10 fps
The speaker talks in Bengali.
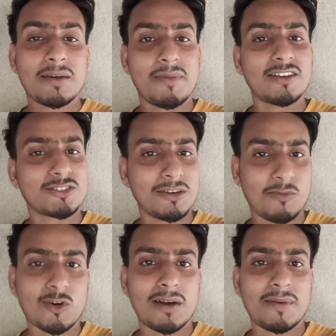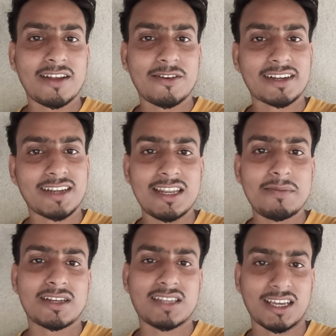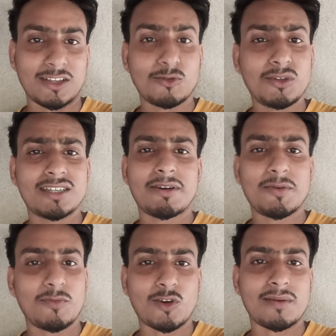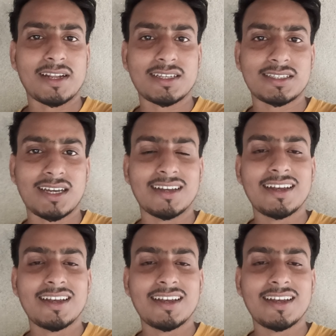মানুষকে বোকা বানানো একটা লিমিট থাকে তুই যেভাবে বোকা বানাস না